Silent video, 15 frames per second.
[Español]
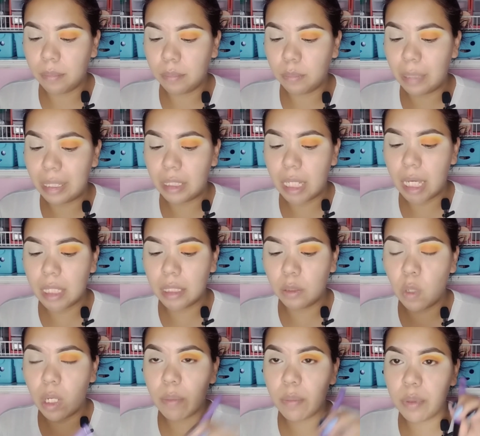pues es
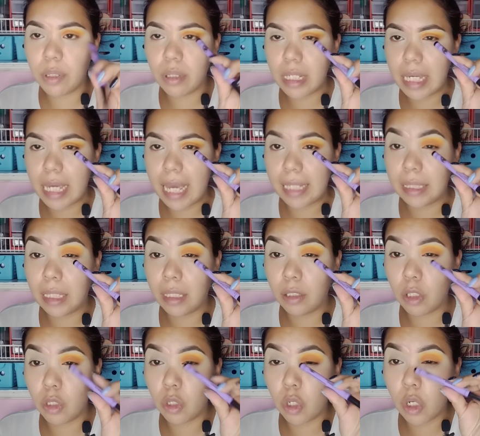waterproof y es en tono